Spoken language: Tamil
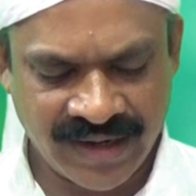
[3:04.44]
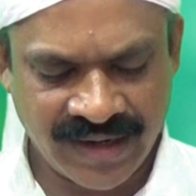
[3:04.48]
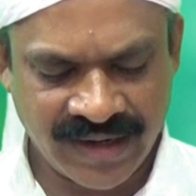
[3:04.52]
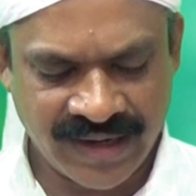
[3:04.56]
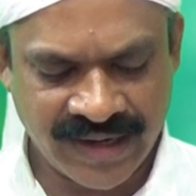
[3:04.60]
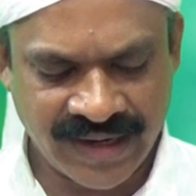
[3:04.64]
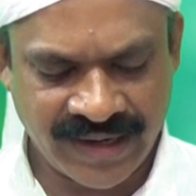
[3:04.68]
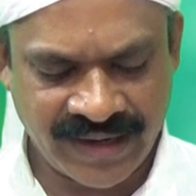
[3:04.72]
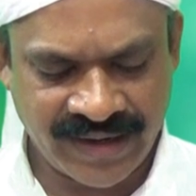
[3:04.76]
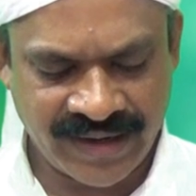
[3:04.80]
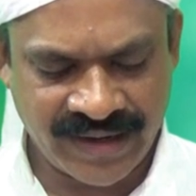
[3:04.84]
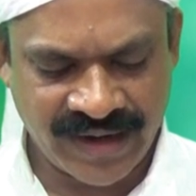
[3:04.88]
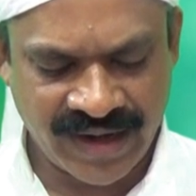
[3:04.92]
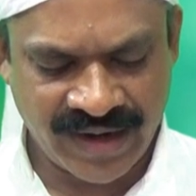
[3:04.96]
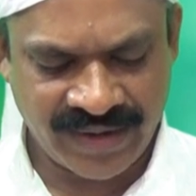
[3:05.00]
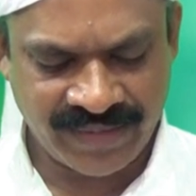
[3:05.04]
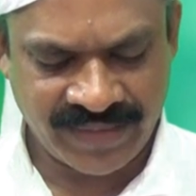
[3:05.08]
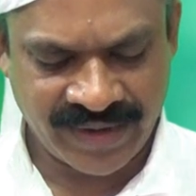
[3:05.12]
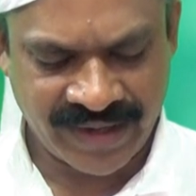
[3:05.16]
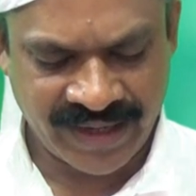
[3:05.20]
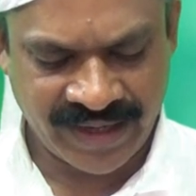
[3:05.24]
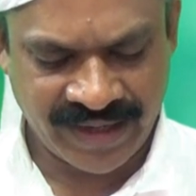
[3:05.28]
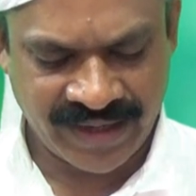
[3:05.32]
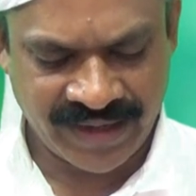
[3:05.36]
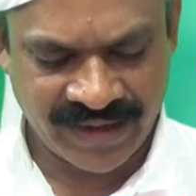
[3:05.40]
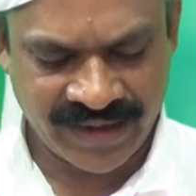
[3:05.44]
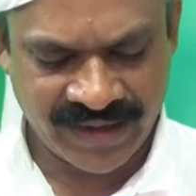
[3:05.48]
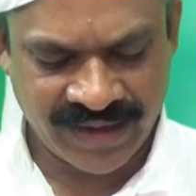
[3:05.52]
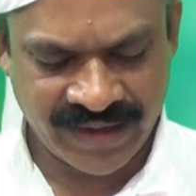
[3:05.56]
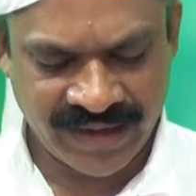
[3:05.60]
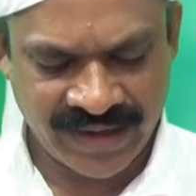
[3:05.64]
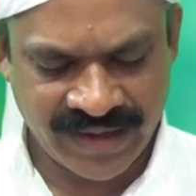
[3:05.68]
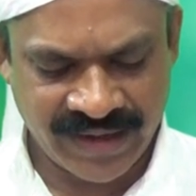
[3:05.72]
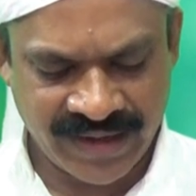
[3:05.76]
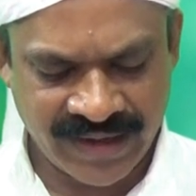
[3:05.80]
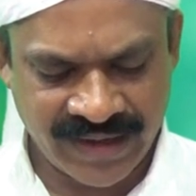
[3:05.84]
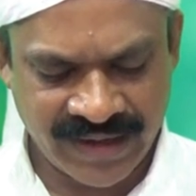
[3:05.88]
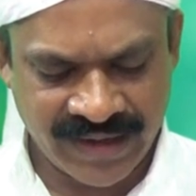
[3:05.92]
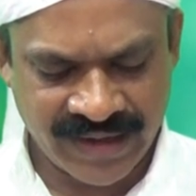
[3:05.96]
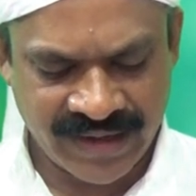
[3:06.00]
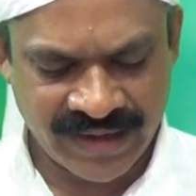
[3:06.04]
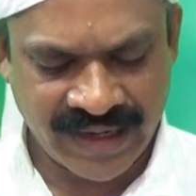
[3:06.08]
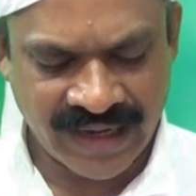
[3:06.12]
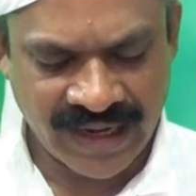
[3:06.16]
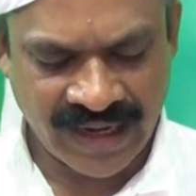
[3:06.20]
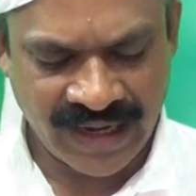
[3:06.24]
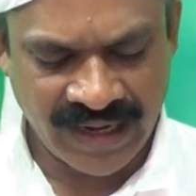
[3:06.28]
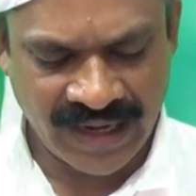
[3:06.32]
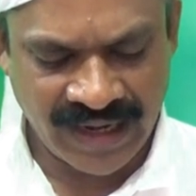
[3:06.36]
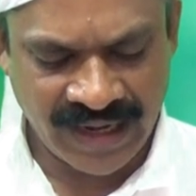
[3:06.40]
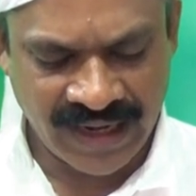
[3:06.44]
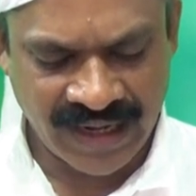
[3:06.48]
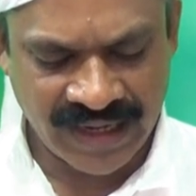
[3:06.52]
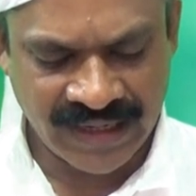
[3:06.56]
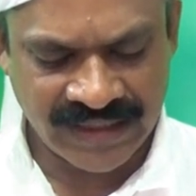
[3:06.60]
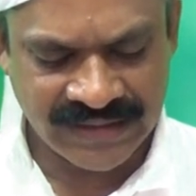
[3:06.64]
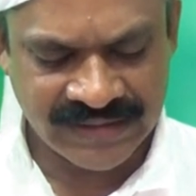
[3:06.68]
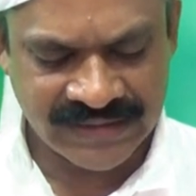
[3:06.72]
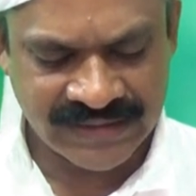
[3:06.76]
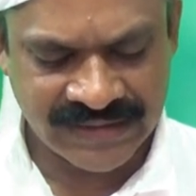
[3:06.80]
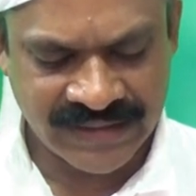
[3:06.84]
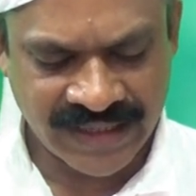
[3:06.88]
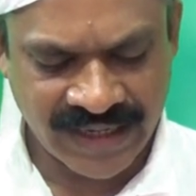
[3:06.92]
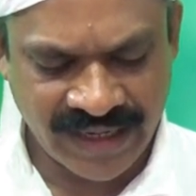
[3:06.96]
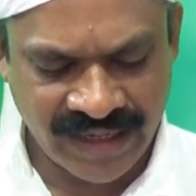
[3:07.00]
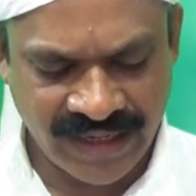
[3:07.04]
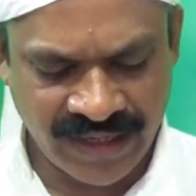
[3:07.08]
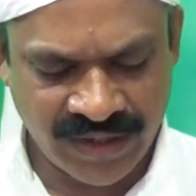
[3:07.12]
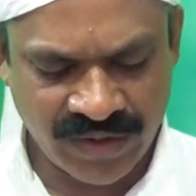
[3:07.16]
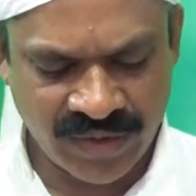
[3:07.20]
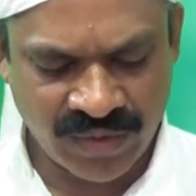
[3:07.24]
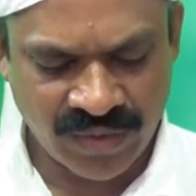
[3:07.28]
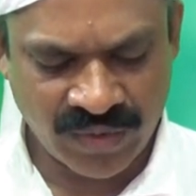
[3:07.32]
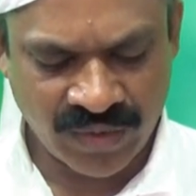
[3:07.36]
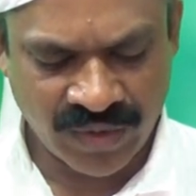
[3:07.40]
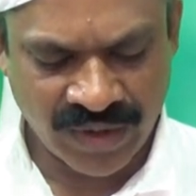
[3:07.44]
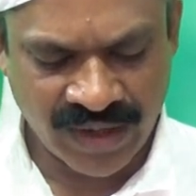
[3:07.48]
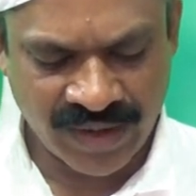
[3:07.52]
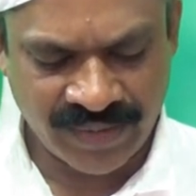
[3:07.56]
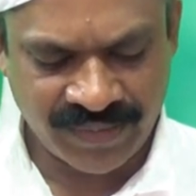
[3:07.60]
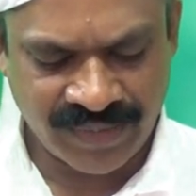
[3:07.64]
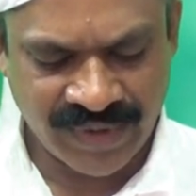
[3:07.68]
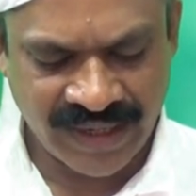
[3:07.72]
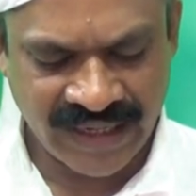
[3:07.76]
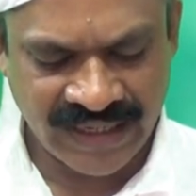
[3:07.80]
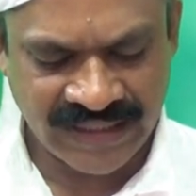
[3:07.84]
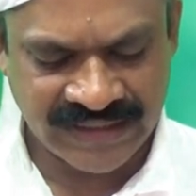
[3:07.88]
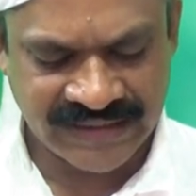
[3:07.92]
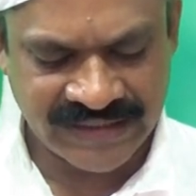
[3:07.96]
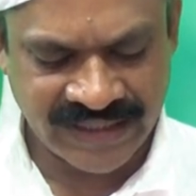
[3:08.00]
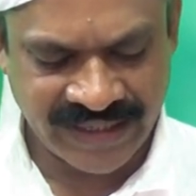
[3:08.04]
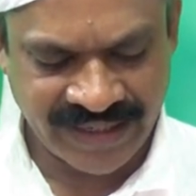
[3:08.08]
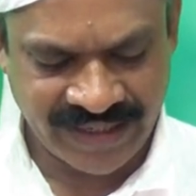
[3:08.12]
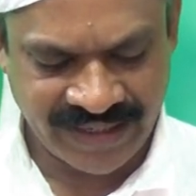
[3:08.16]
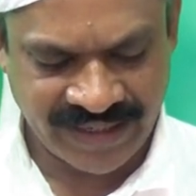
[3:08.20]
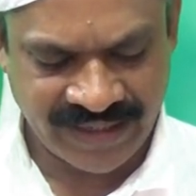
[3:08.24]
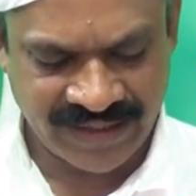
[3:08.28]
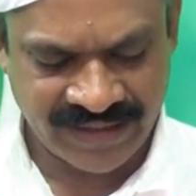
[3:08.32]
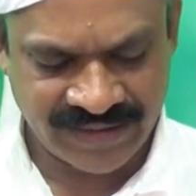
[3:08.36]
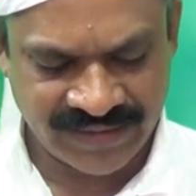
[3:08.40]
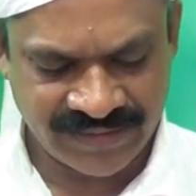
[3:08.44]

கற்றாமரை நல்ல செய் குளம்படி செடி